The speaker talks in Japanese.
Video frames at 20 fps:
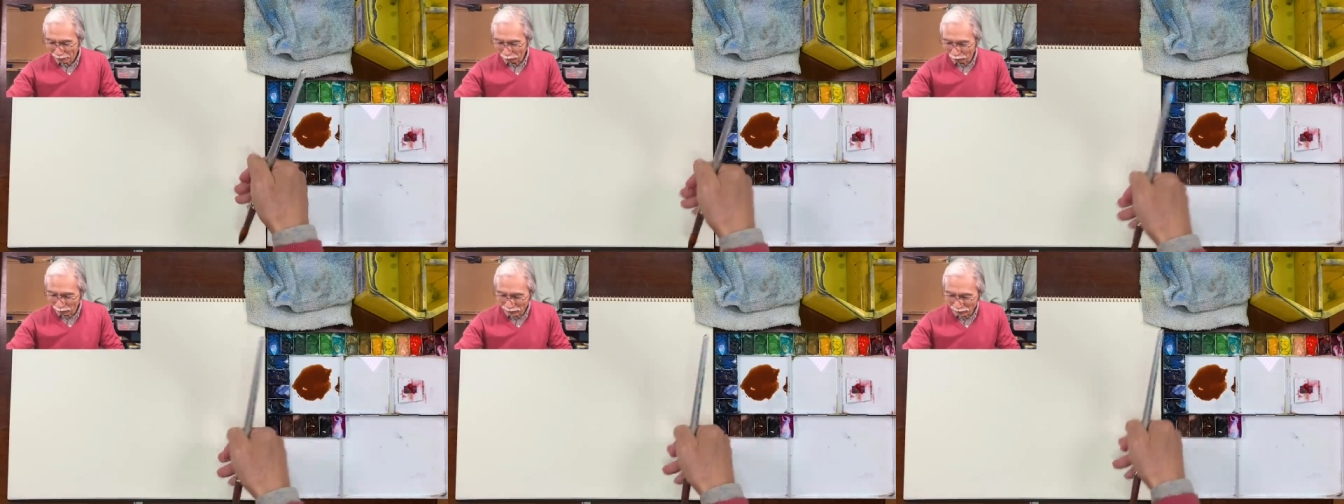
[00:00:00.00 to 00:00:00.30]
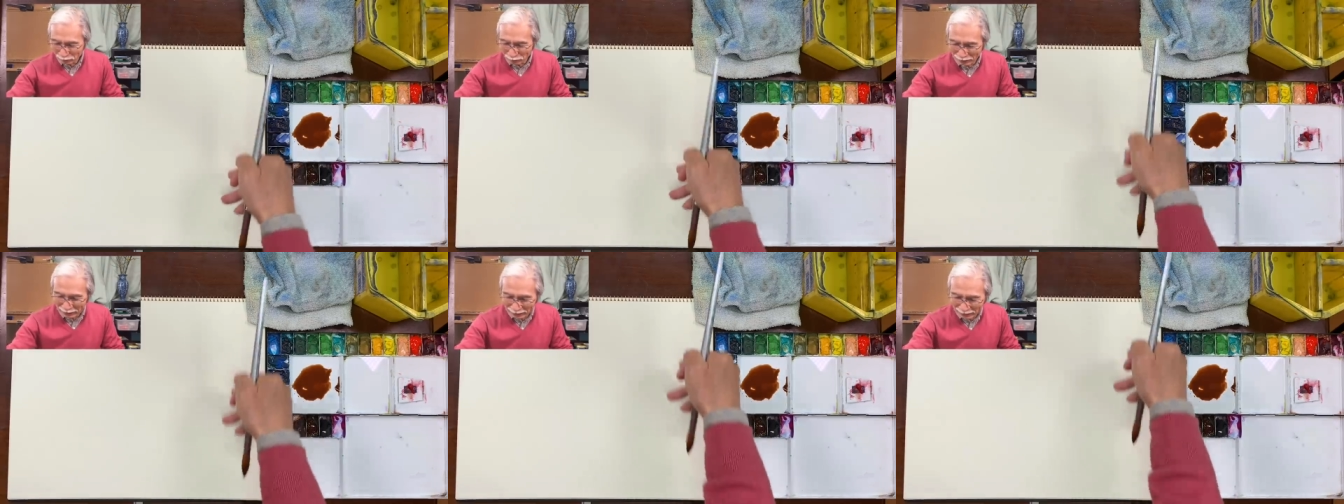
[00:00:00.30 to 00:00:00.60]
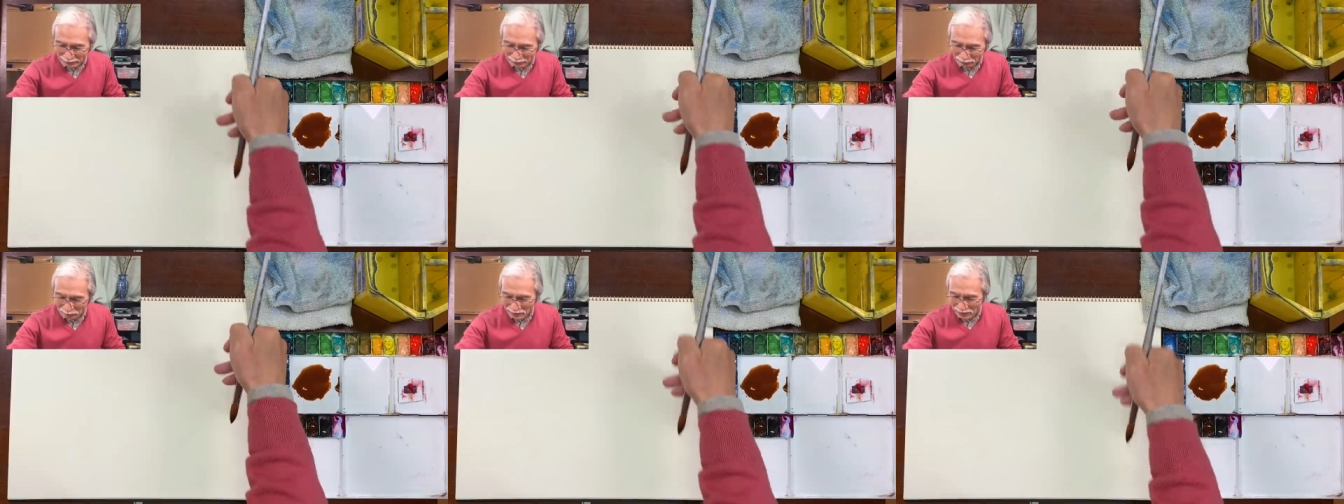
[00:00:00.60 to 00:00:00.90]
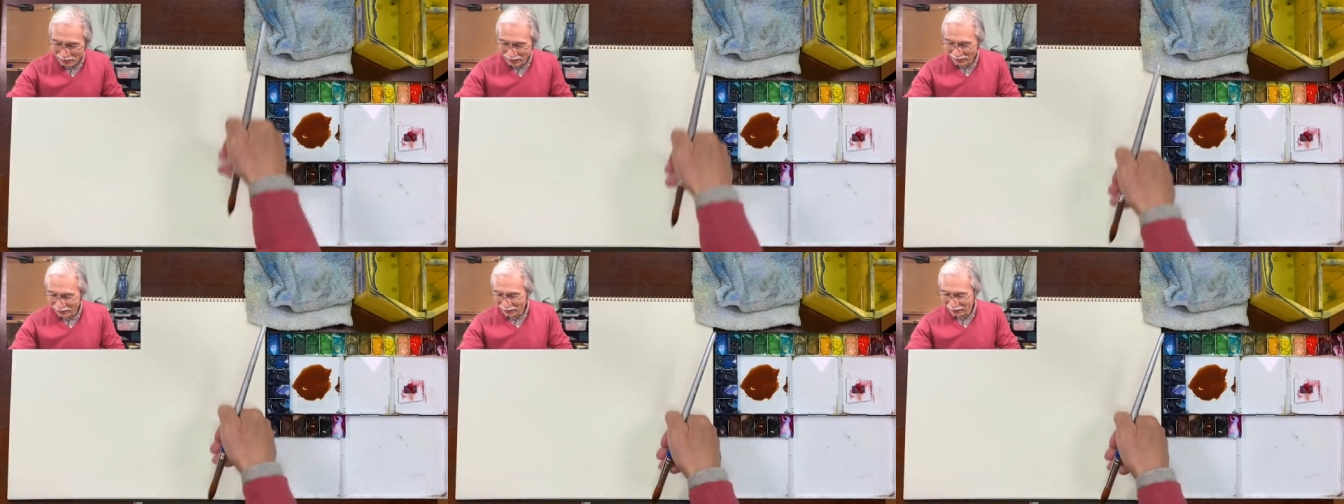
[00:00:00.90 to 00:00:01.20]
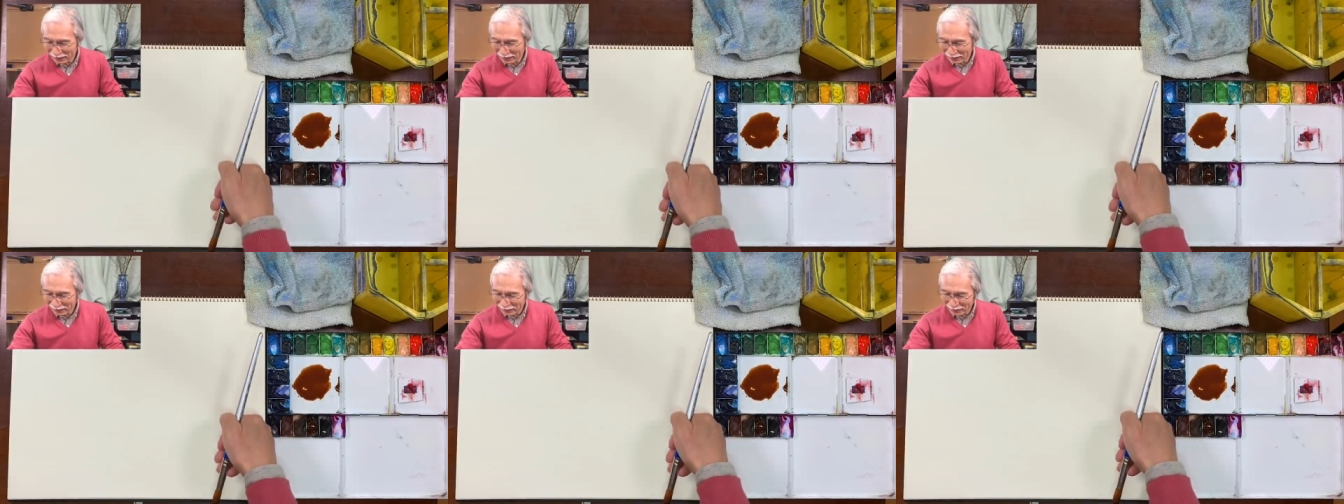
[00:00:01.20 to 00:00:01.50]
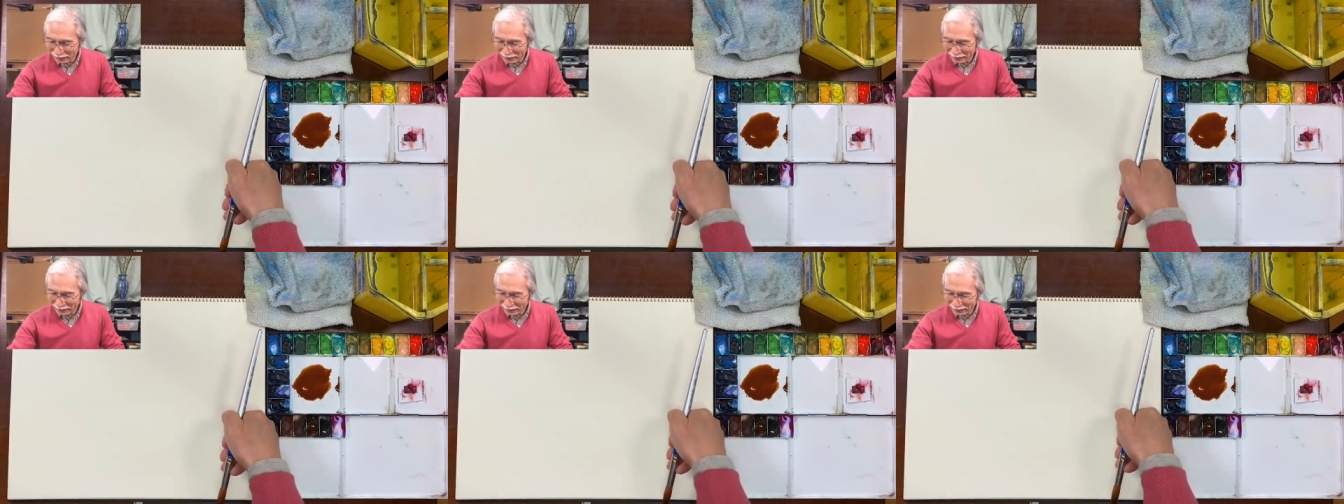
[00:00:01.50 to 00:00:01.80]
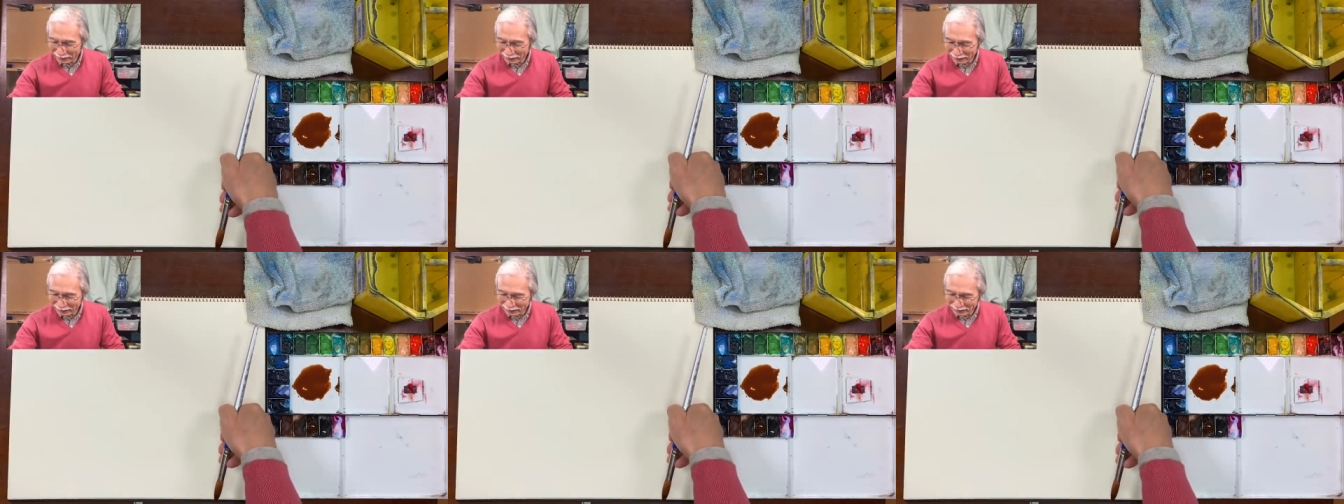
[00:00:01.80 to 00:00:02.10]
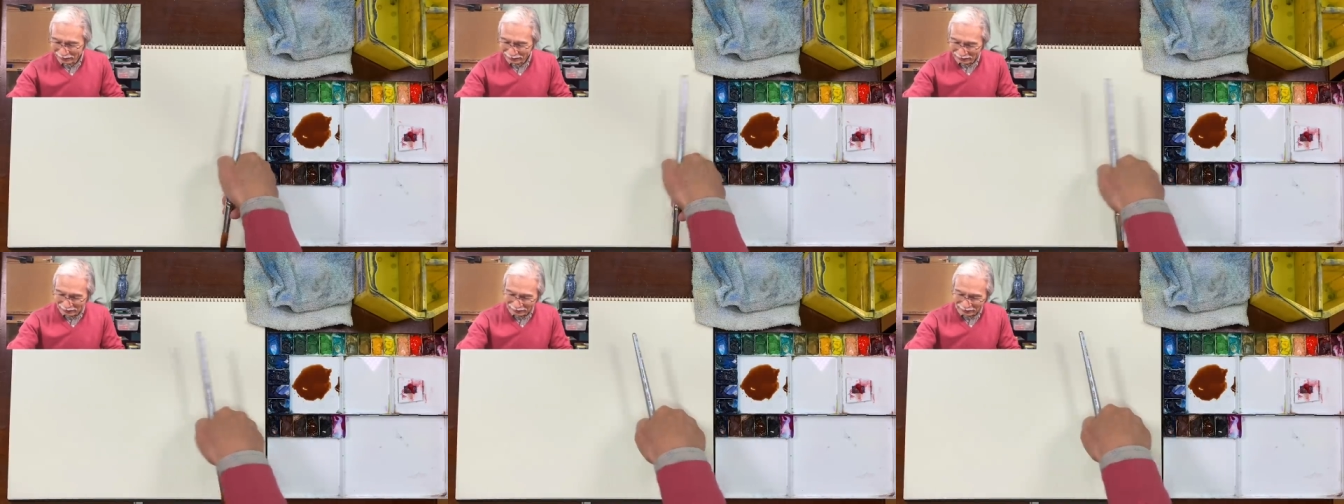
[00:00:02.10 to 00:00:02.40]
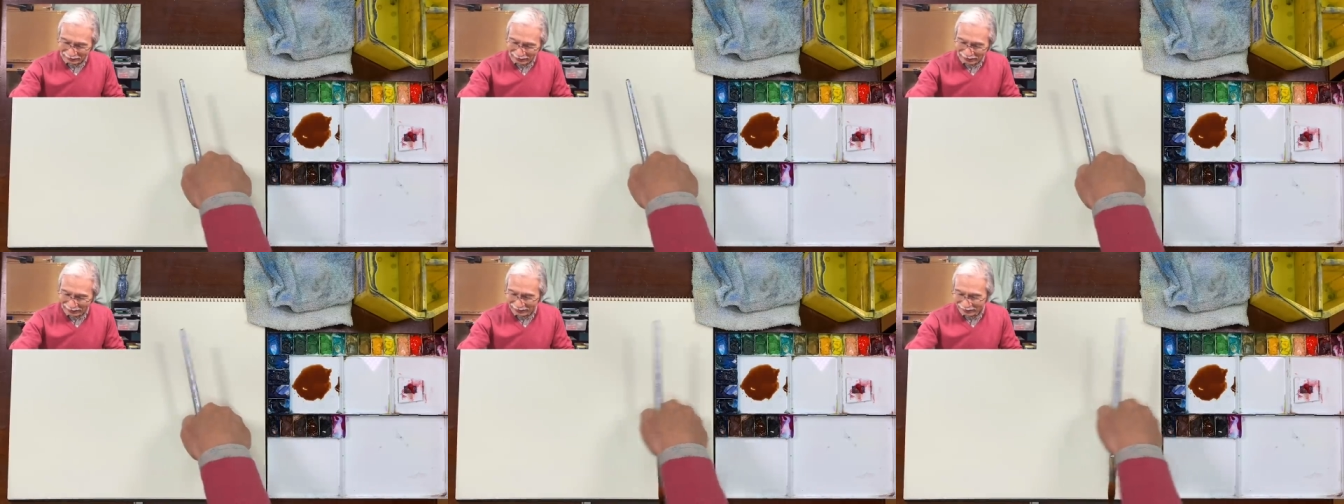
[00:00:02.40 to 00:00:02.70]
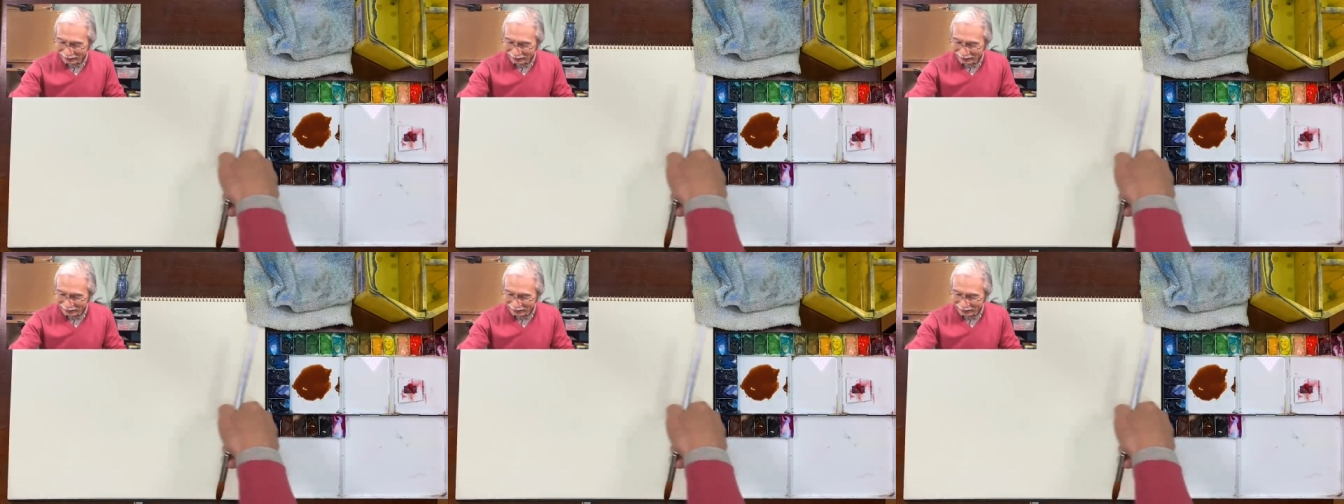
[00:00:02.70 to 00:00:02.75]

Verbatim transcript: 途中で曲がってもいいし、えー、